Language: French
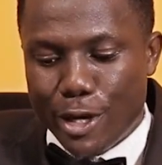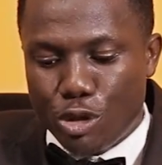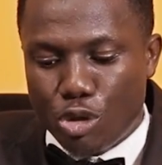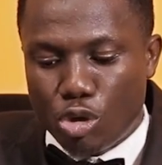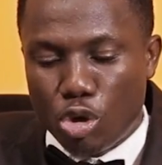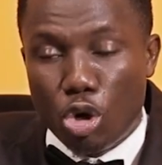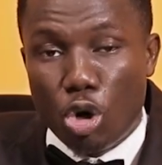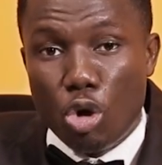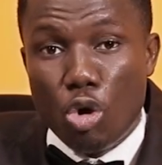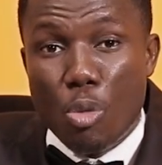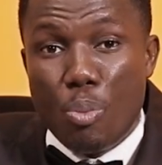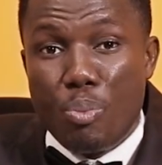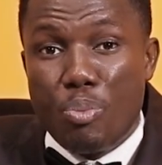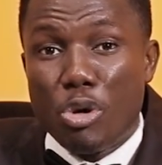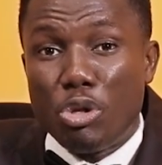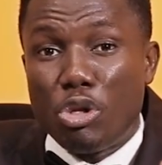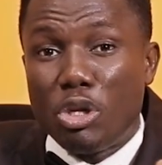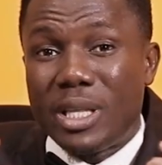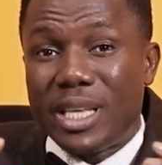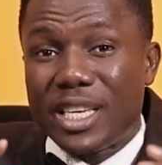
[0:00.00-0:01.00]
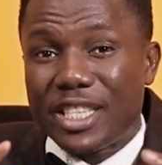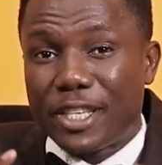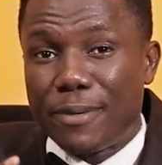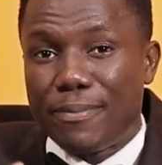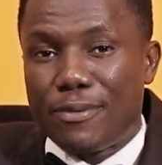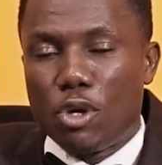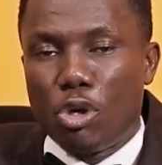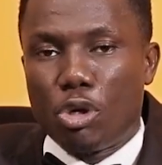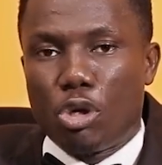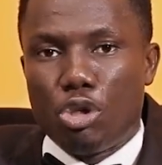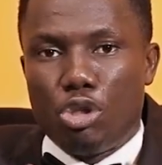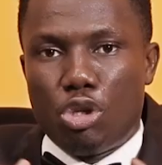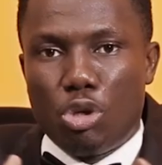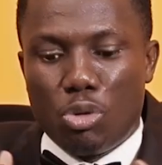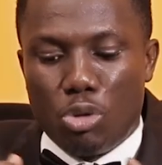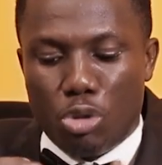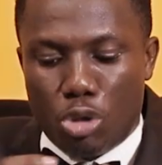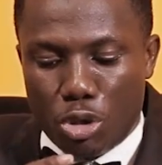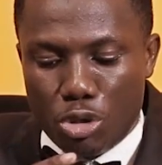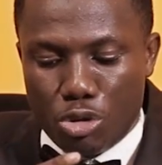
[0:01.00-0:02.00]
selon le peu de descriptions que Dieu
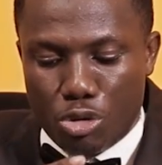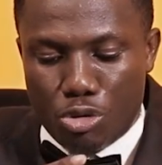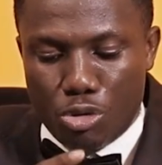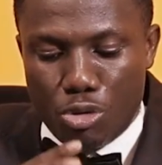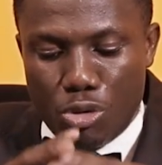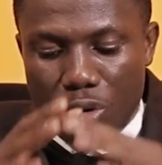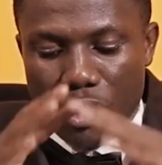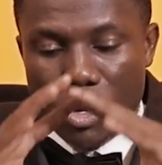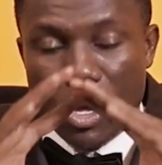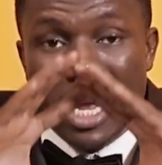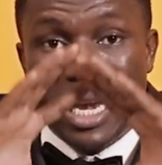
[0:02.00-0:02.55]
nous donne sur